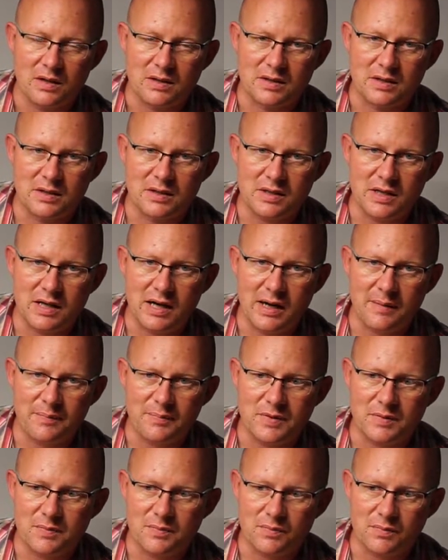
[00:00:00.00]
drin
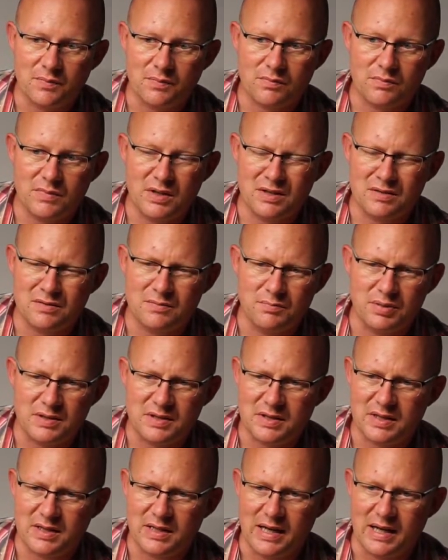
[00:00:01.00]
gehabt. Die ist ein
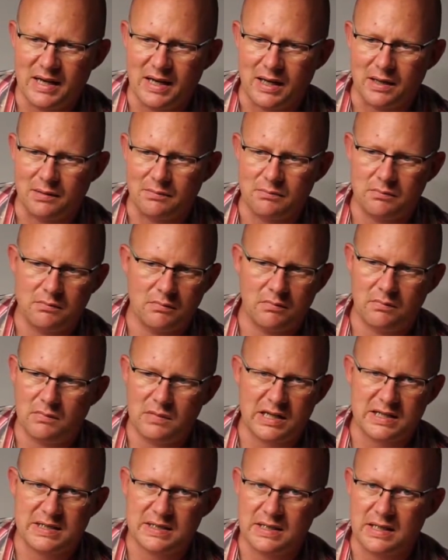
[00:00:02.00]
bisschen heller.
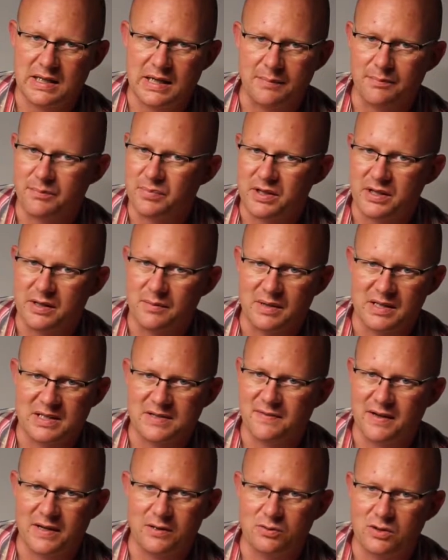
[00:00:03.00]
Lasst die Lampe hier mal
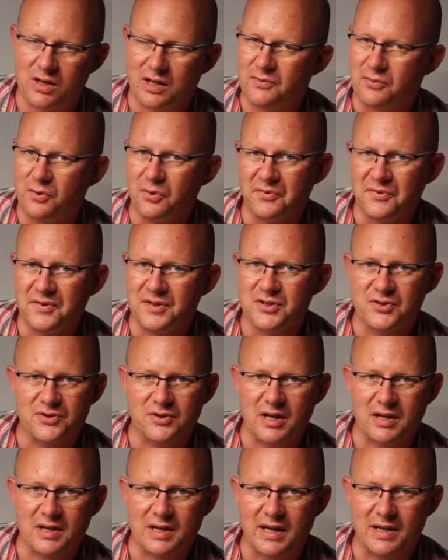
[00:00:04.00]
250
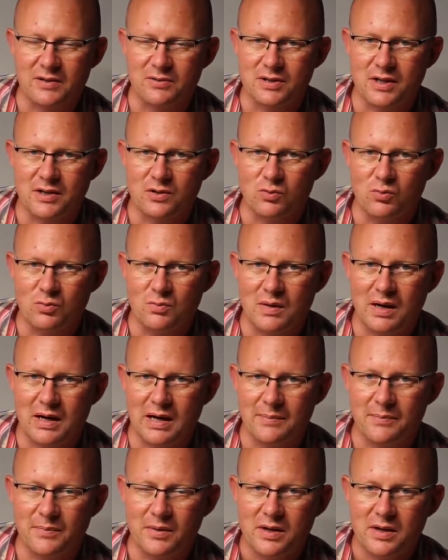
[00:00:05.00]
oder 300 Lumen
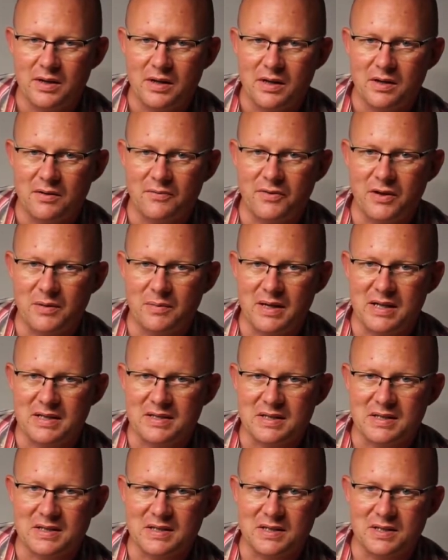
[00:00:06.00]
haben. Viel mehr ist
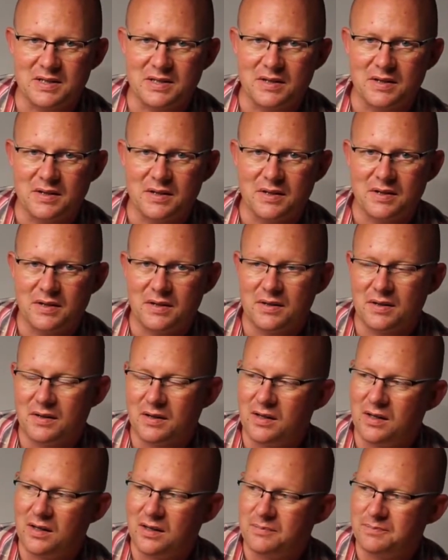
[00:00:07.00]
es nicht.
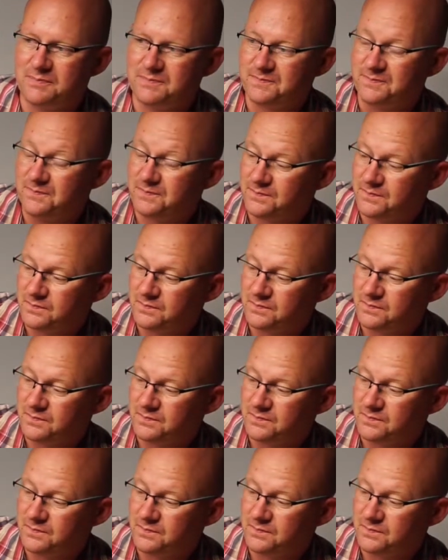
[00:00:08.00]
Ähm,